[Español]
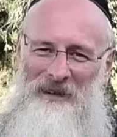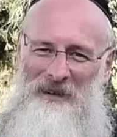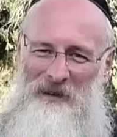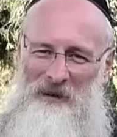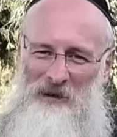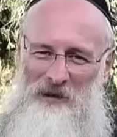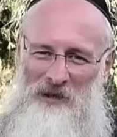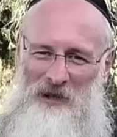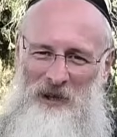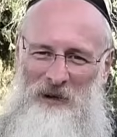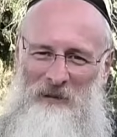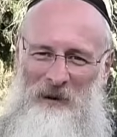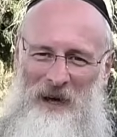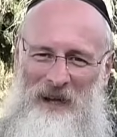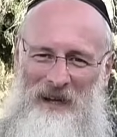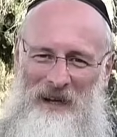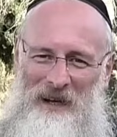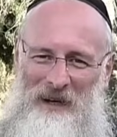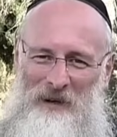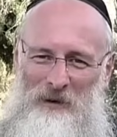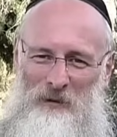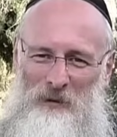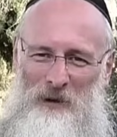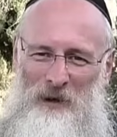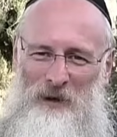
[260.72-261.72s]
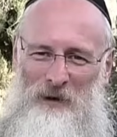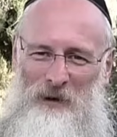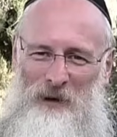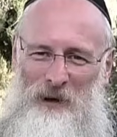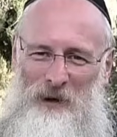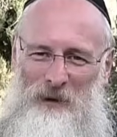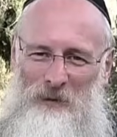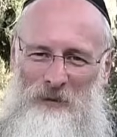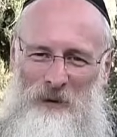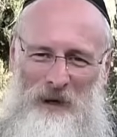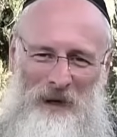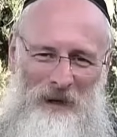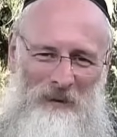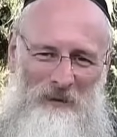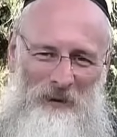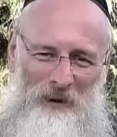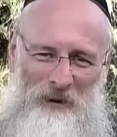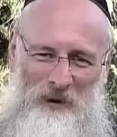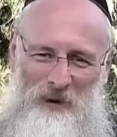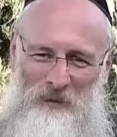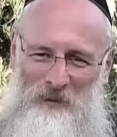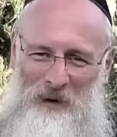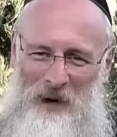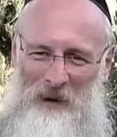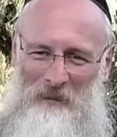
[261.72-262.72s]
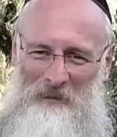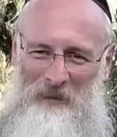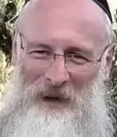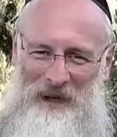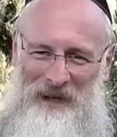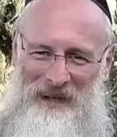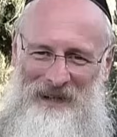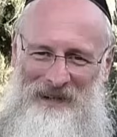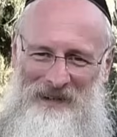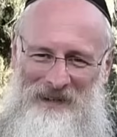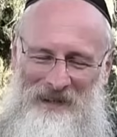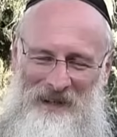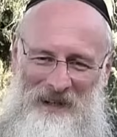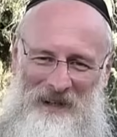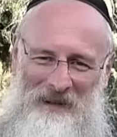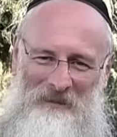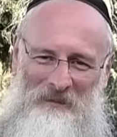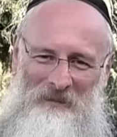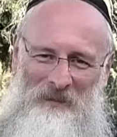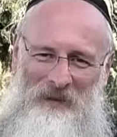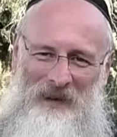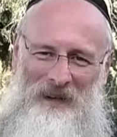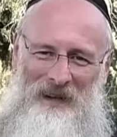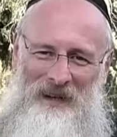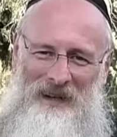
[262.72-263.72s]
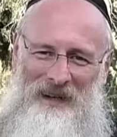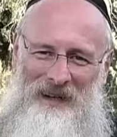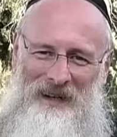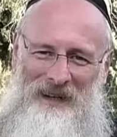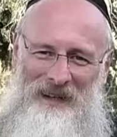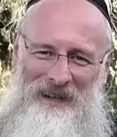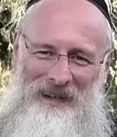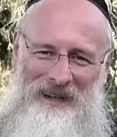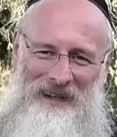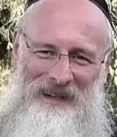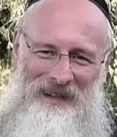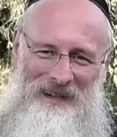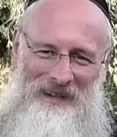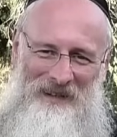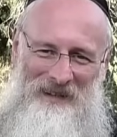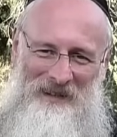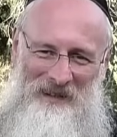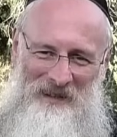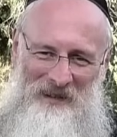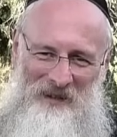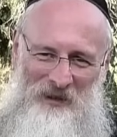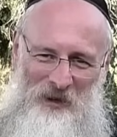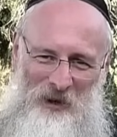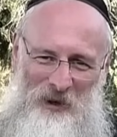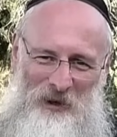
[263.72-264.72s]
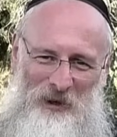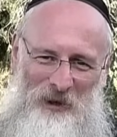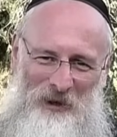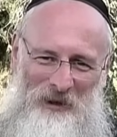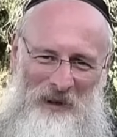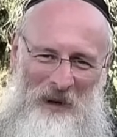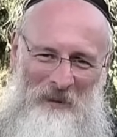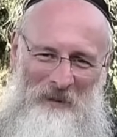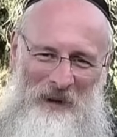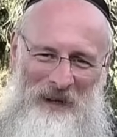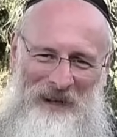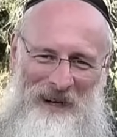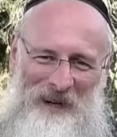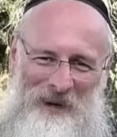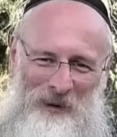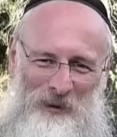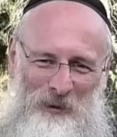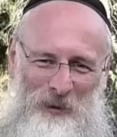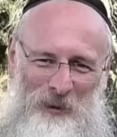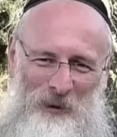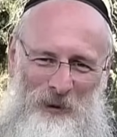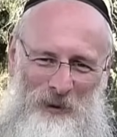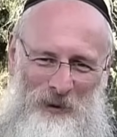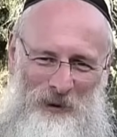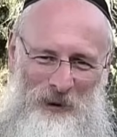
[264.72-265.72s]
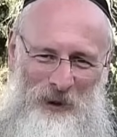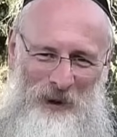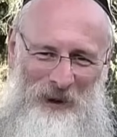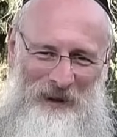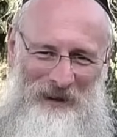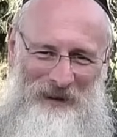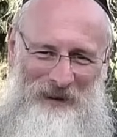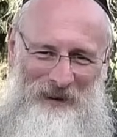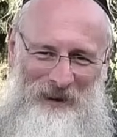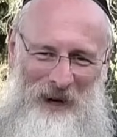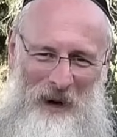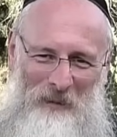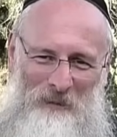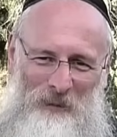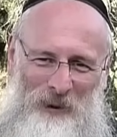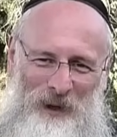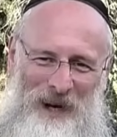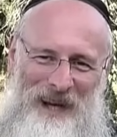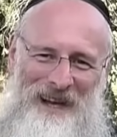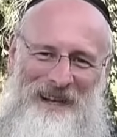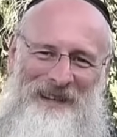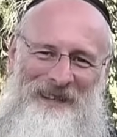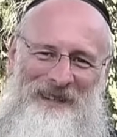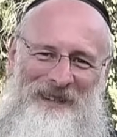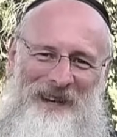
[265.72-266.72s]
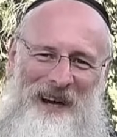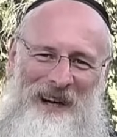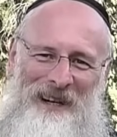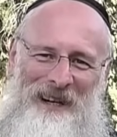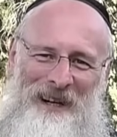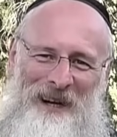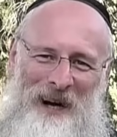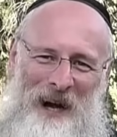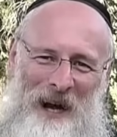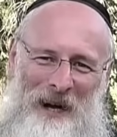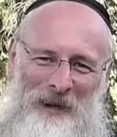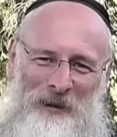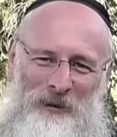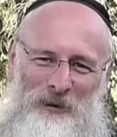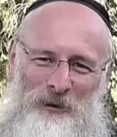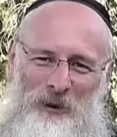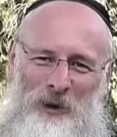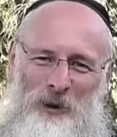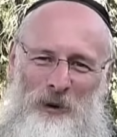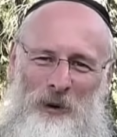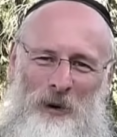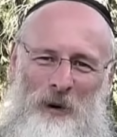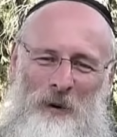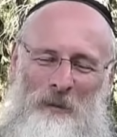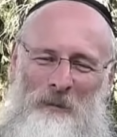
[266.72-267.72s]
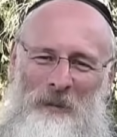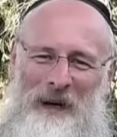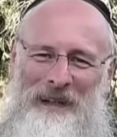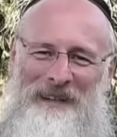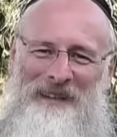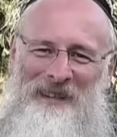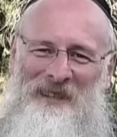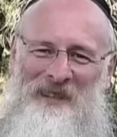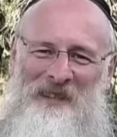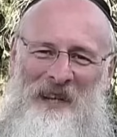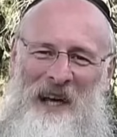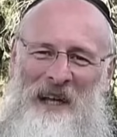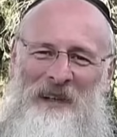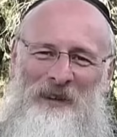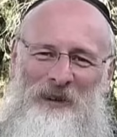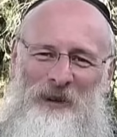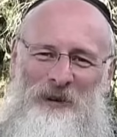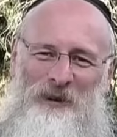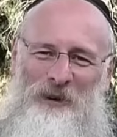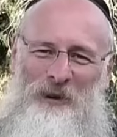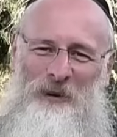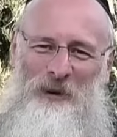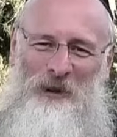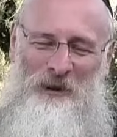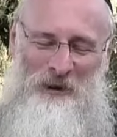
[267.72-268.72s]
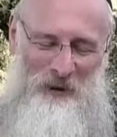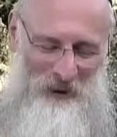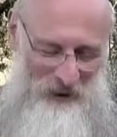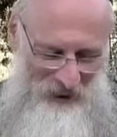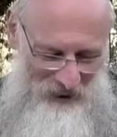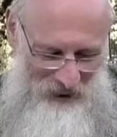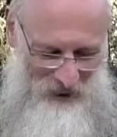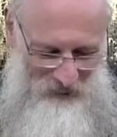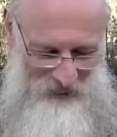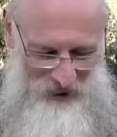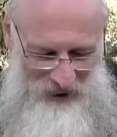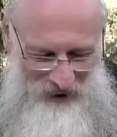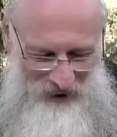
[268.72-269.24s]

observa, el ruido del cuervo, cómo aparece, y se oyó también el ruido de una ambulancia lejano, todo matizando todo esto que estamos